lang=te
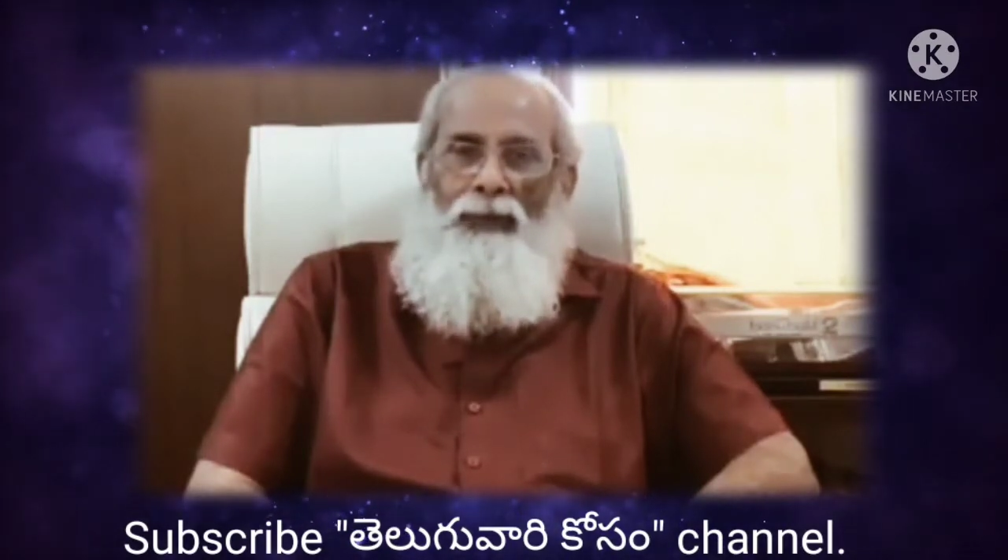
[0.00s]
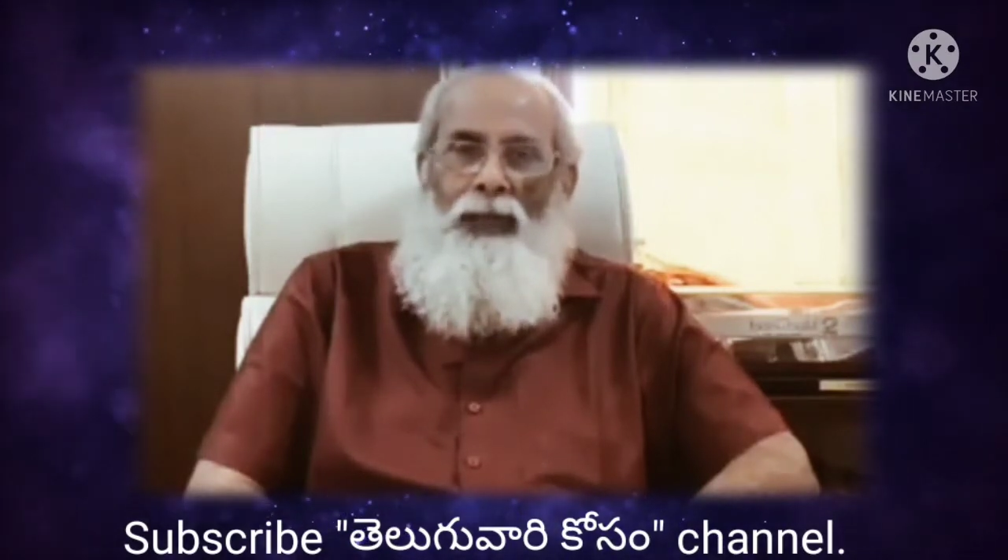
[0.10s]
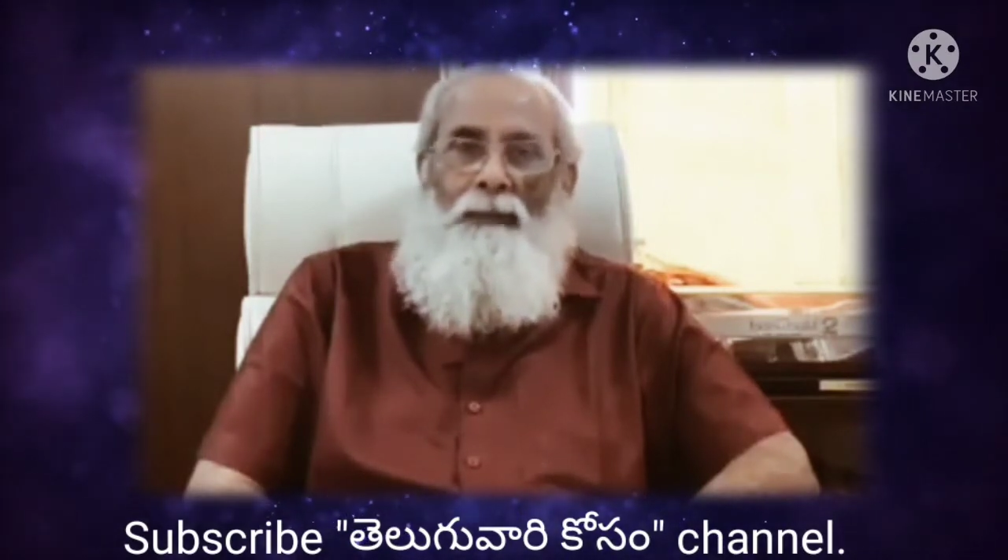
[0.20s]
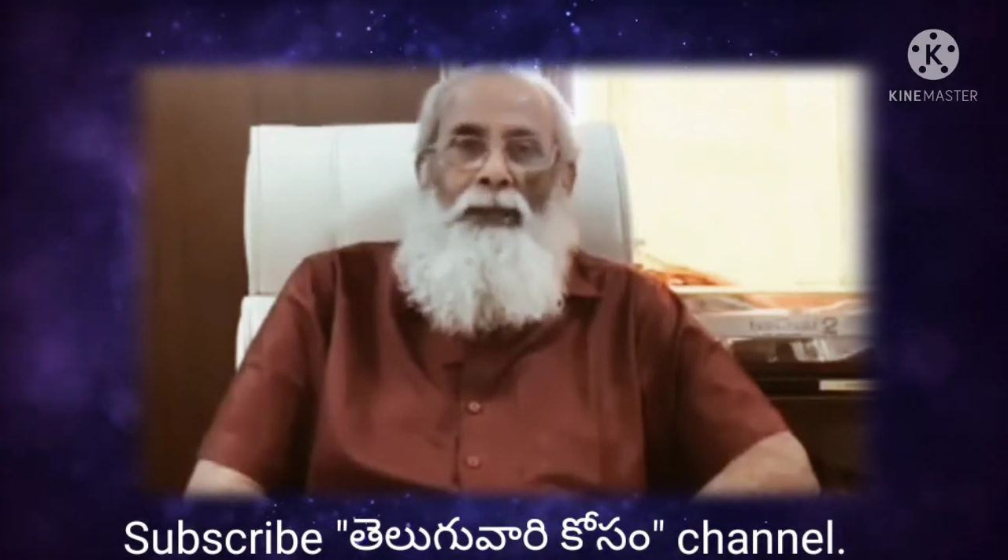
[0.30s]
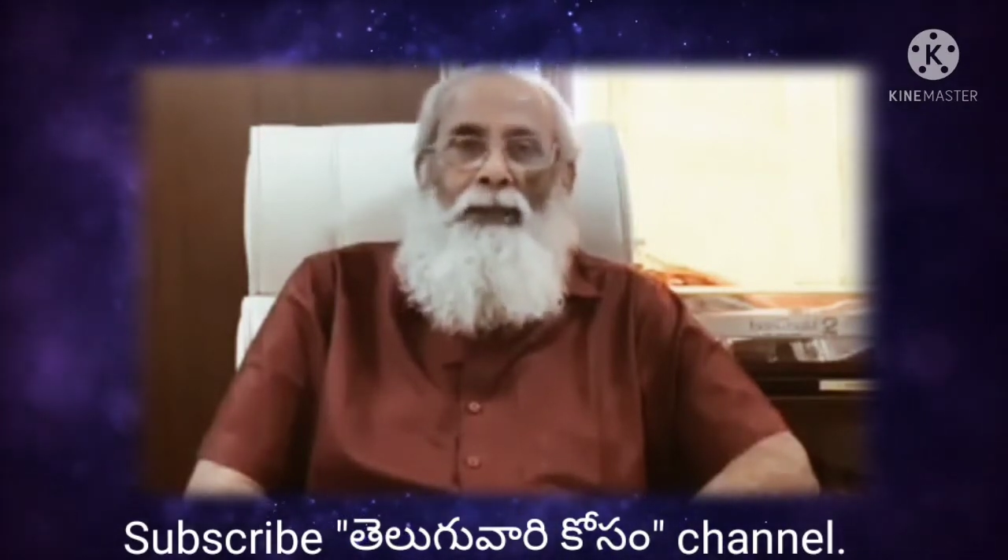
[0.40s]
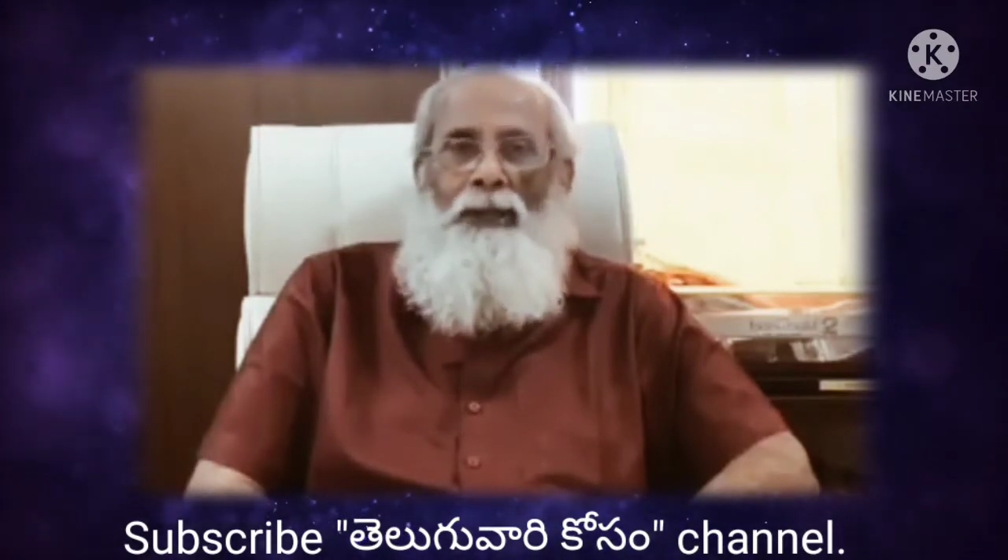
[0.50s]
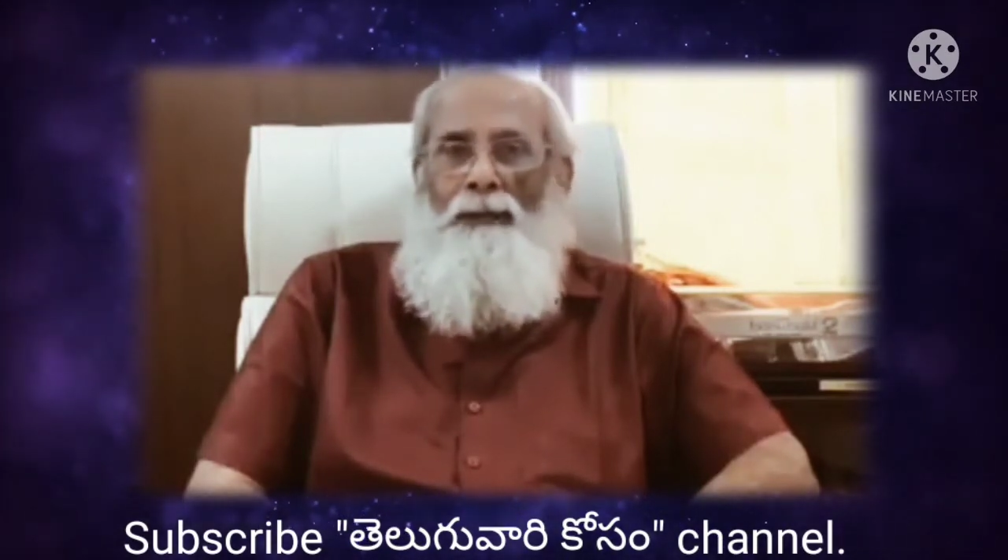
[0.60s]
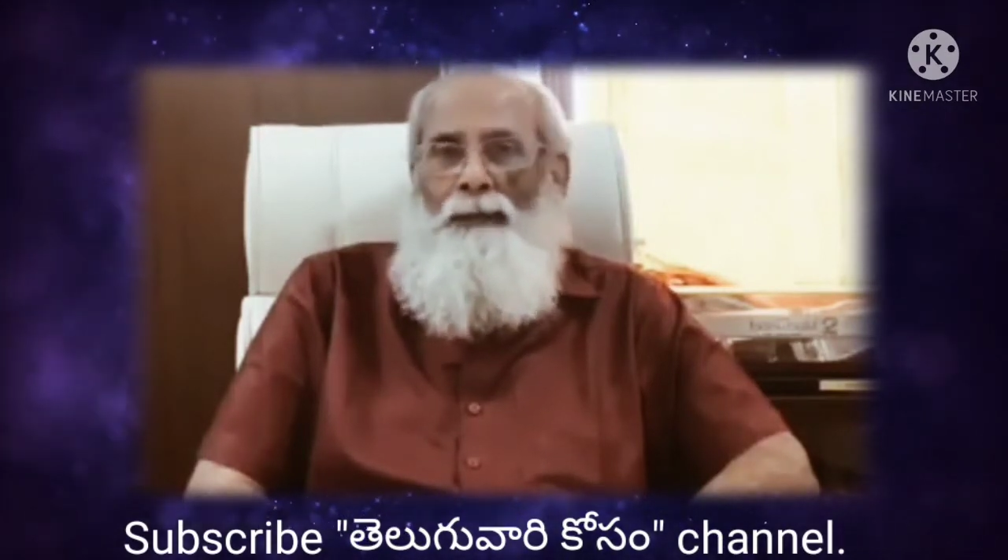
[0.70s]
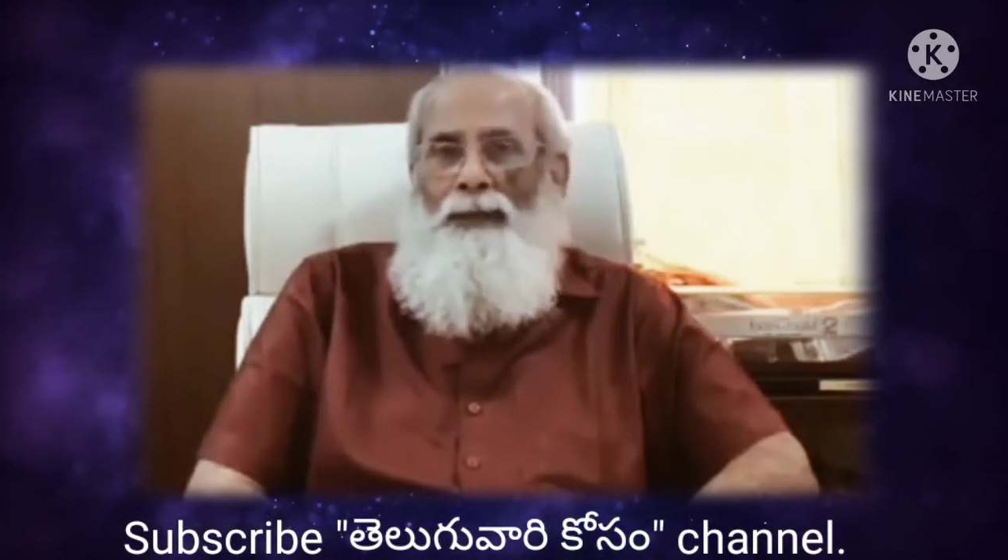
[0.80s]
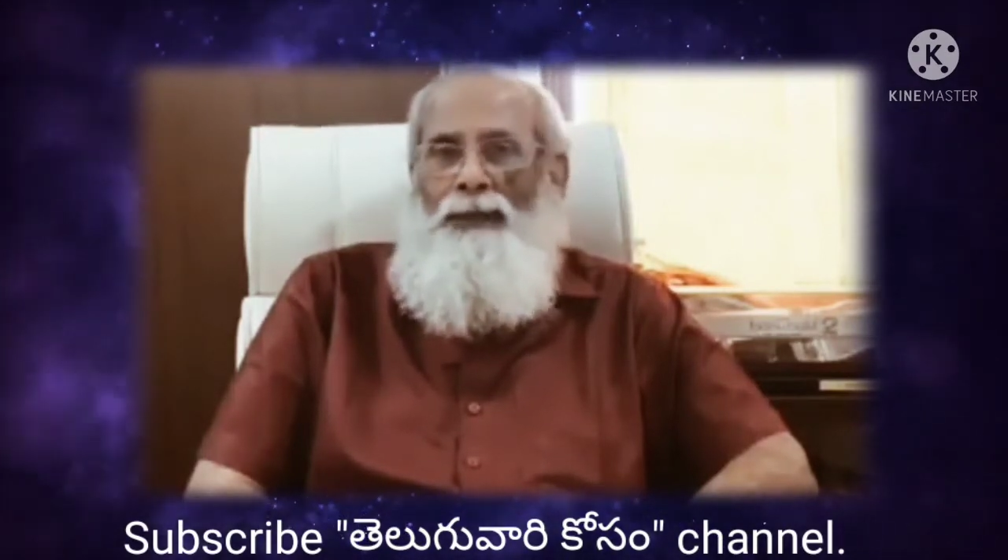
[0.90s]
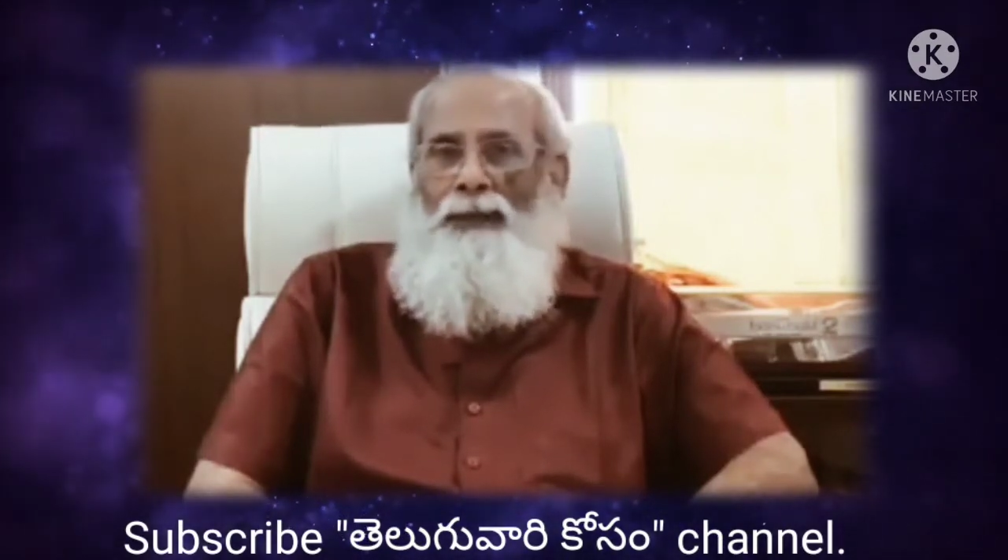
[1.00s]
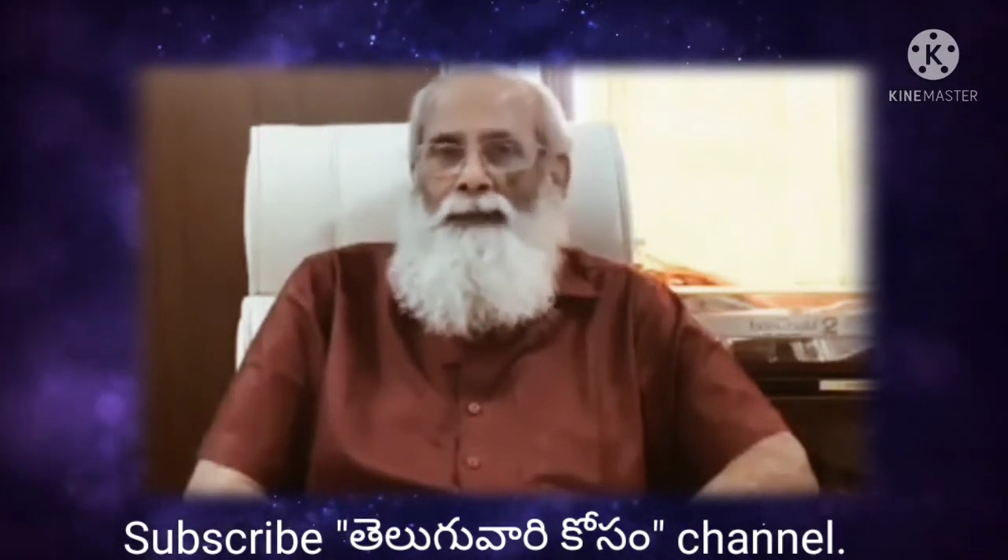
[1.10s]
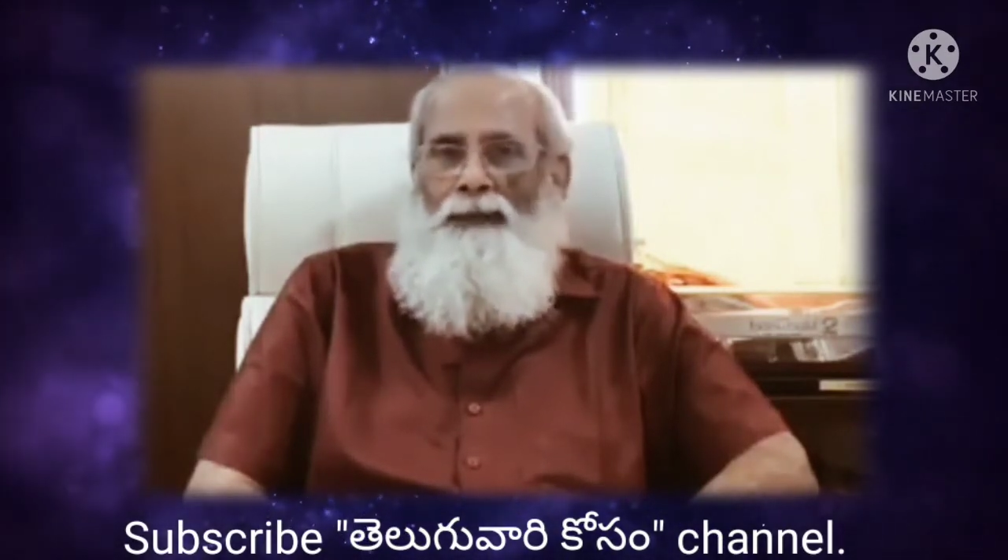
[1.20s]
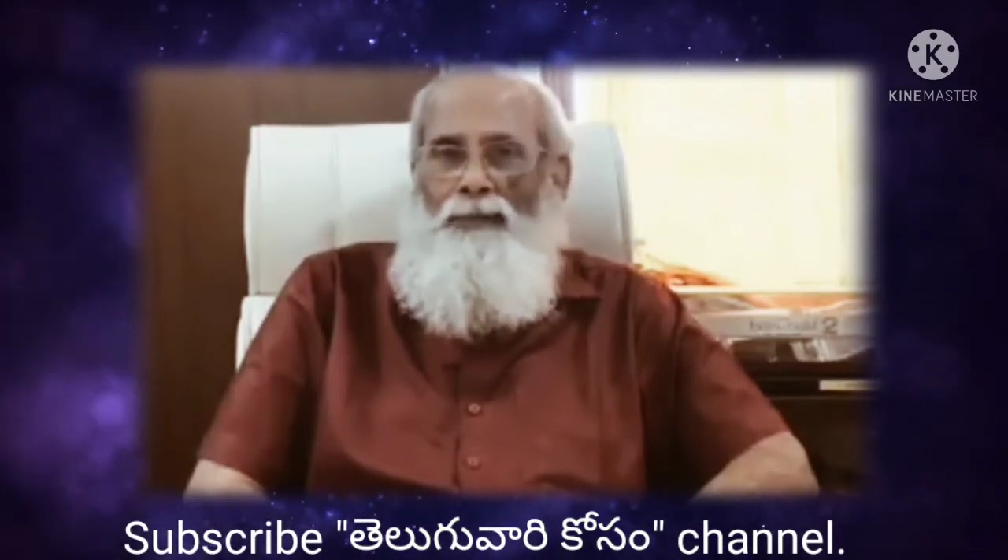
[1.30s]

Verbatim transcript: రామారావు గారు